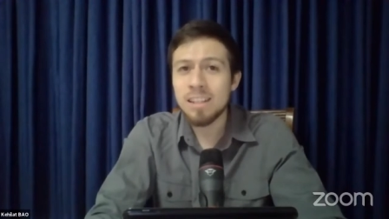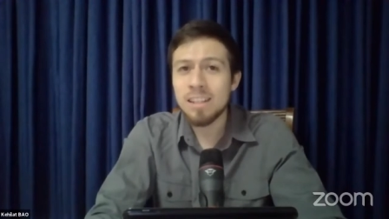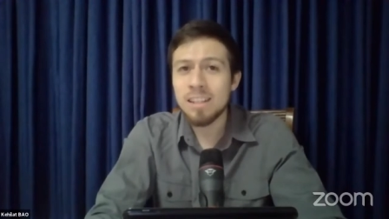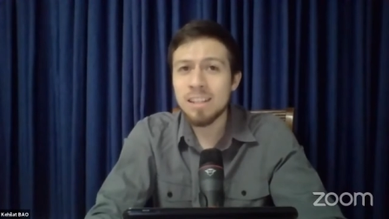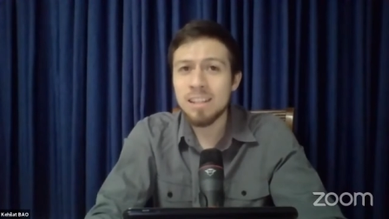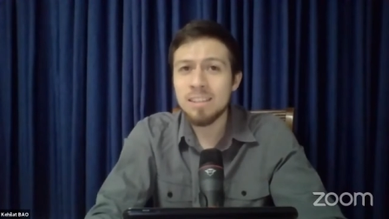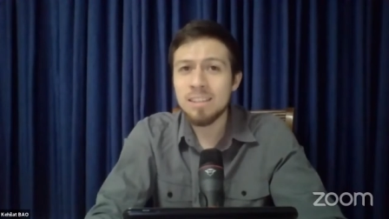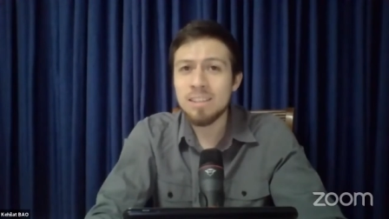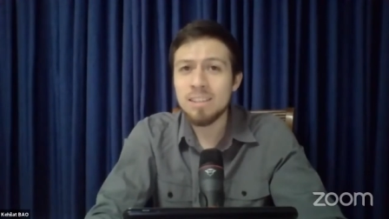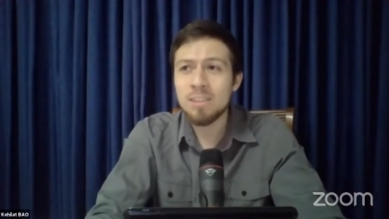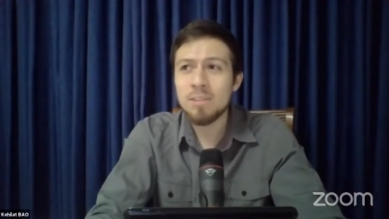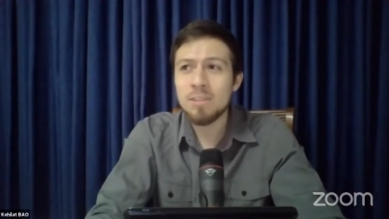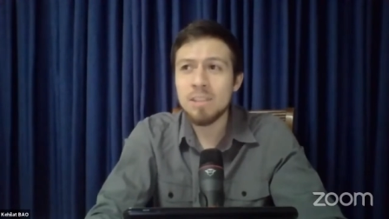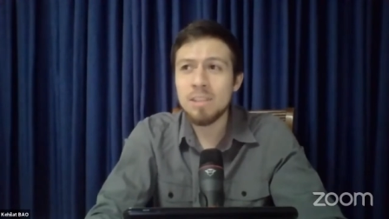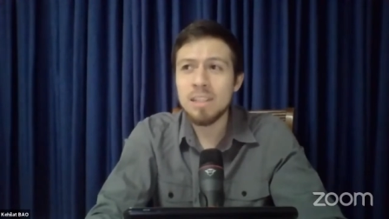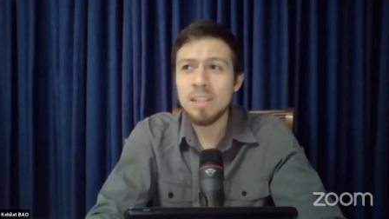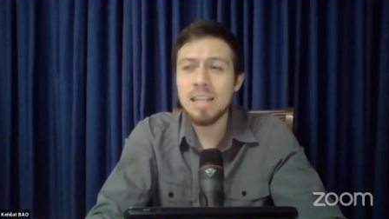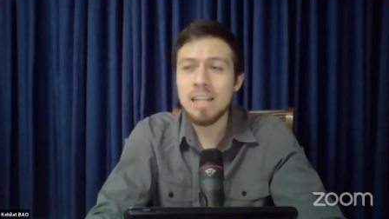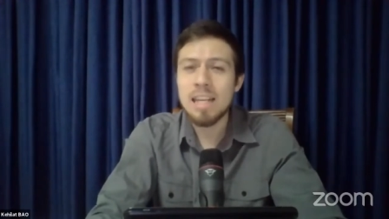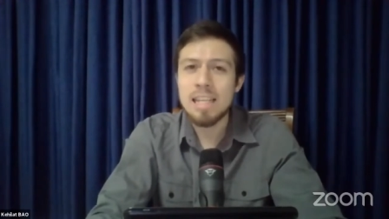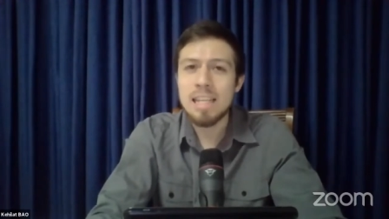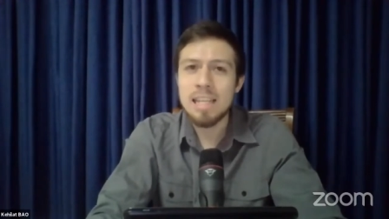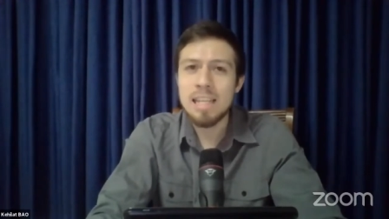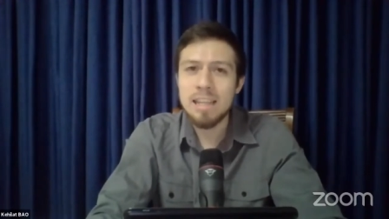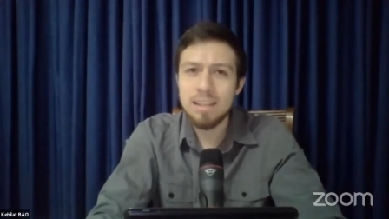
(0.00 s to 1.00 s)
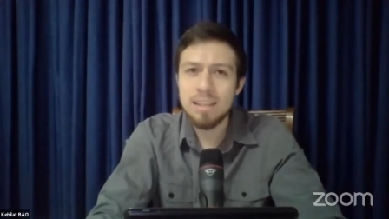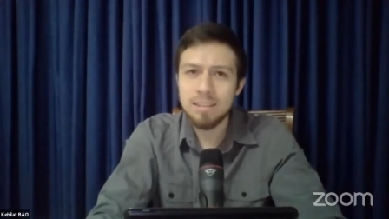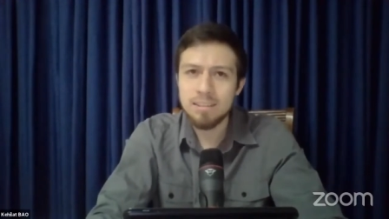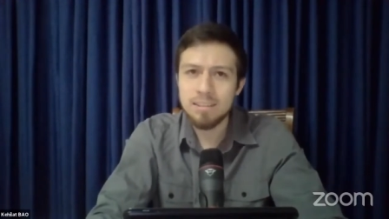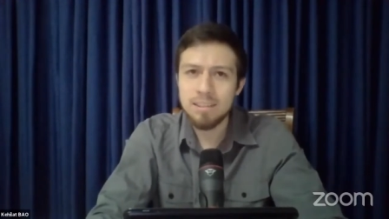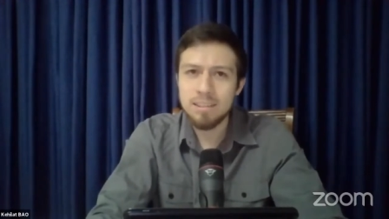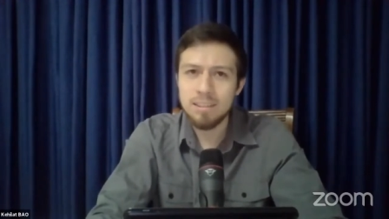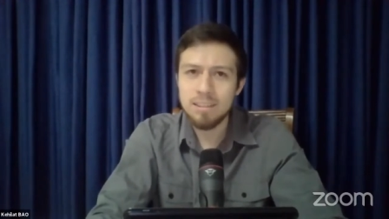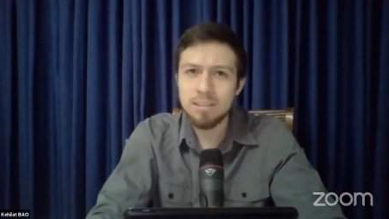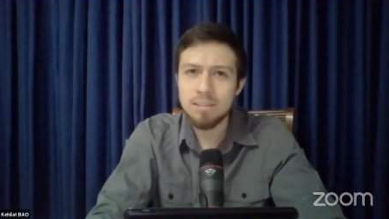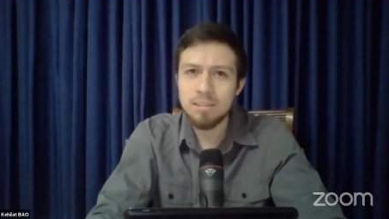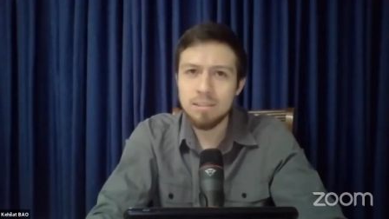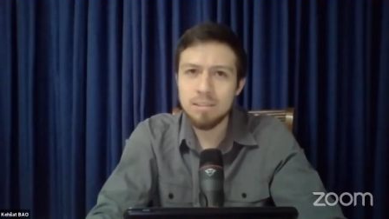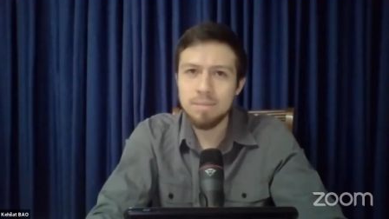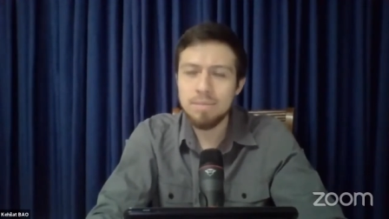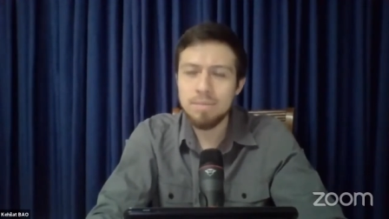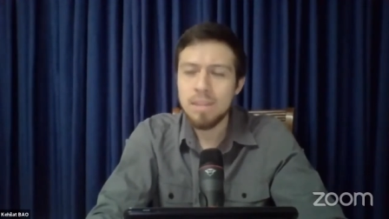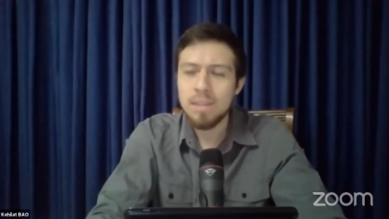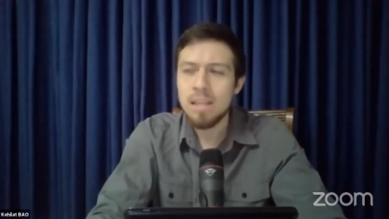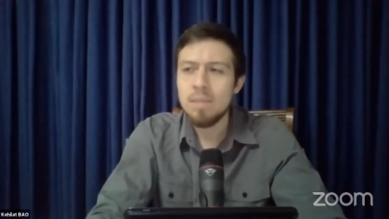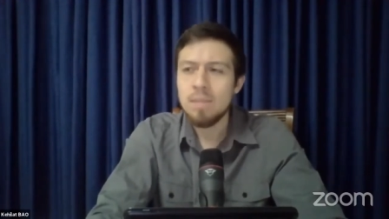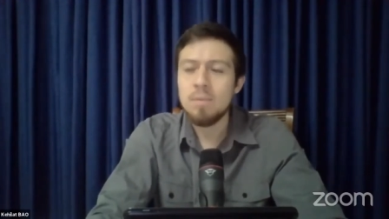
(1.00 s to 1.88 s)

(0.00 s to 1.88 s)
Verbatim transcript: la gente, no engañar, ¿cierto?